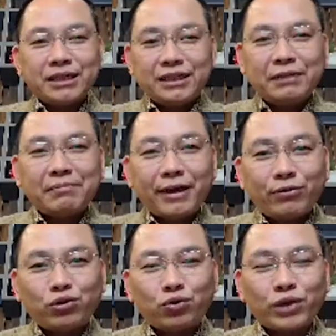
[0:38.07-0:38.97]
nhưng mấy
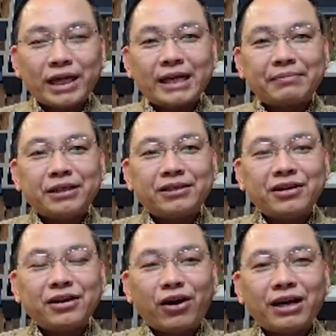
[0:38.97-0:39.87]
ông chủ doanh nghiệp thì
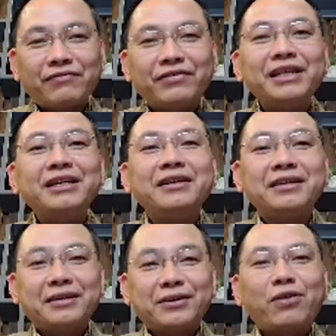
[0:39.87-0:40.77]
thường nói là vì
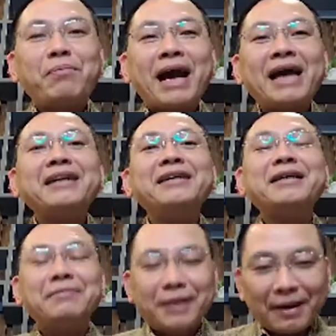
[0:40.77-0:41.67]
nó bé nên
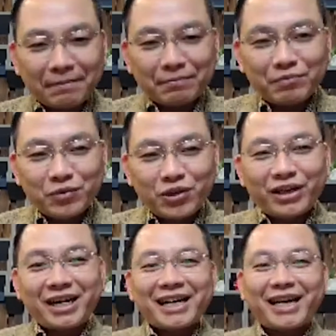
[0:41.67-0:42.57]
kiêm nhiệm cho
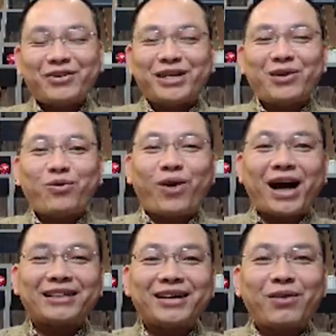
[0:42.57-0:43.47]
nên cái này nó nhân
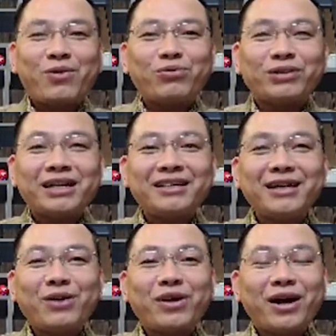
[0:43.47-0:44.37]
quả tức là ông không xác
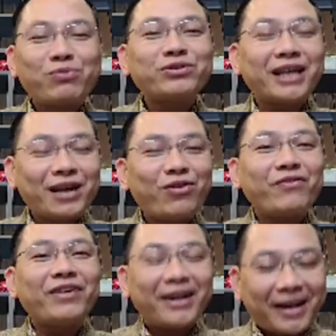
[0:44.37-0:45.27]
định đâu là gốc rễ
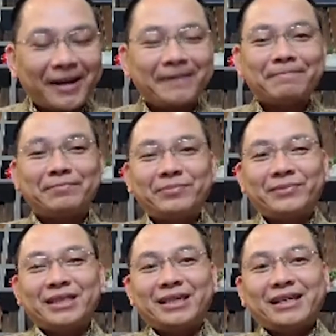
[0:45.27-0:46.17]
của vấn đề
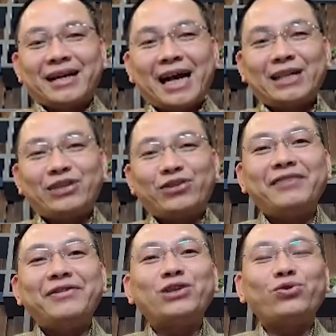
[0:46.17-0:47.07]
hay tôi
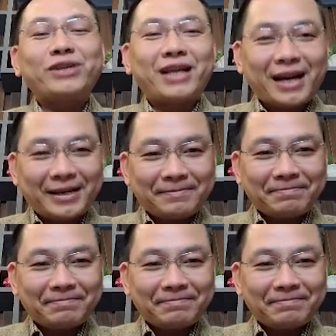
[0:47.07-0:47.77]
lấy ví dụ thế này